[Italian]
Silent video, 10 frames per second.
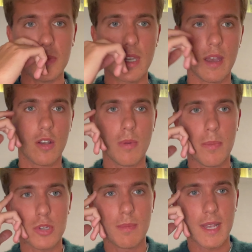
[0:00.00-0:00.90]
eh, come è
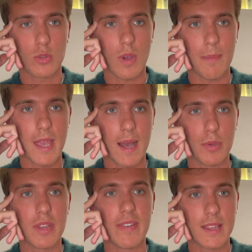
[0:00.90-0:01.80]
possibile che tu abbia più
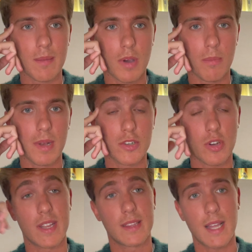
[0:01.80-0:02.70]
di 20 immobili, cioè
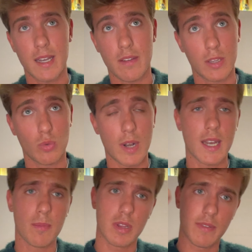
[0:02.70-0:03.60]
20 anni, 21 anni
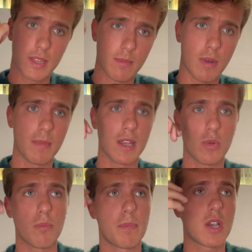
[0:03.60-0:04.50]
e più di 20 immobili,
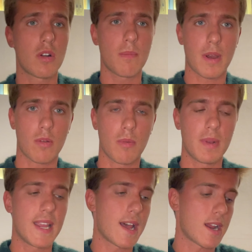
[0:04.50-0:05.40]
quindi un piccolo impero
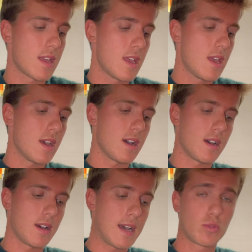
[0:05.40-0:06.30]
immobiliare eh,
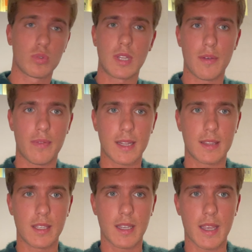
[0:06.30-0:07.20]
a tutti gli
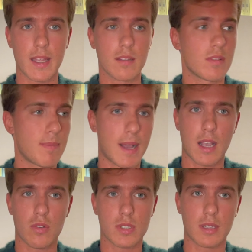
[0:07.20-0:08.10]
effetti che ti paga
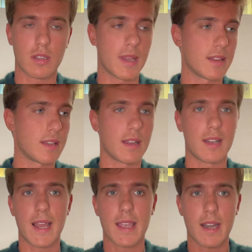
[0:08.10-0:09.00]
costantemente. Li
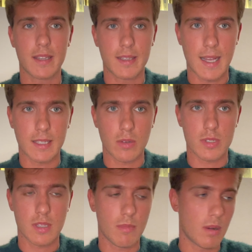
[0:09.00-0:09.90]
hai ereditati
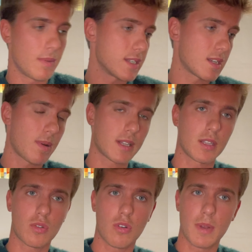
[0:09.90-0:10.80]
questi immobili? Sei
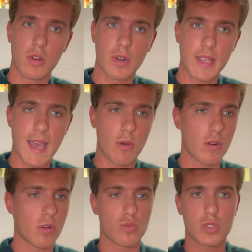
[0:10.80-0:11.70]
partito con milioni di euro,
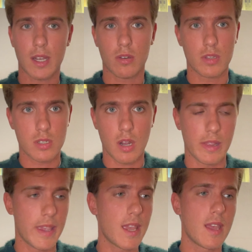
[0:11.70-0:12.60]
con un sacco di soldi,